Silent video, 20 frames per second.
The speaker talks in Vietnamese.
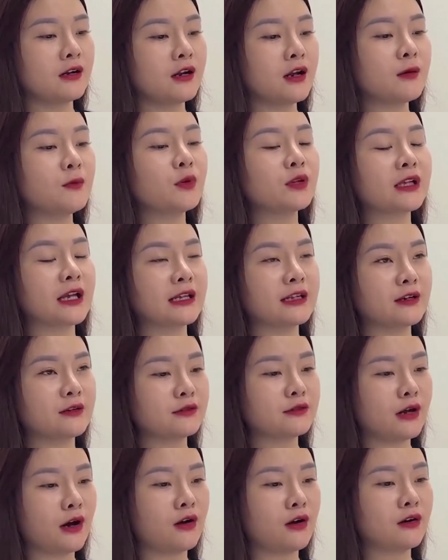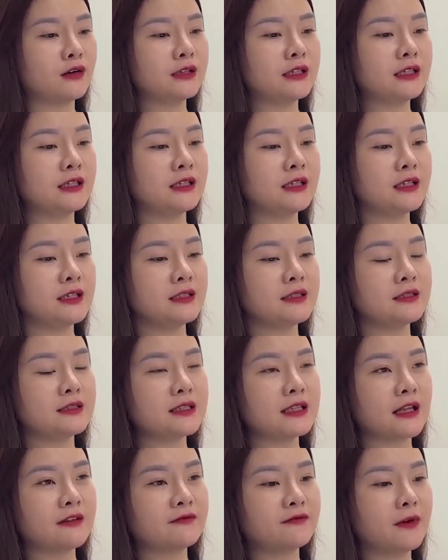Lỡ một ngày nào đó thì
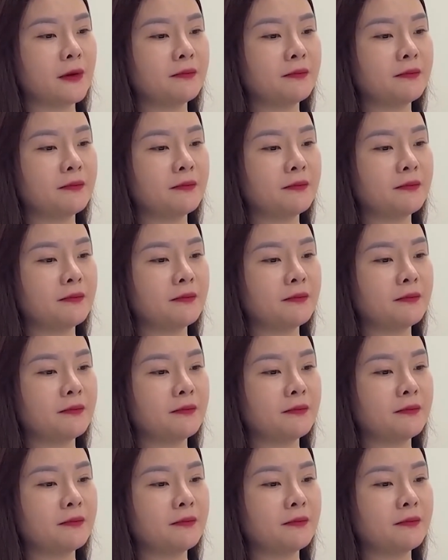những sản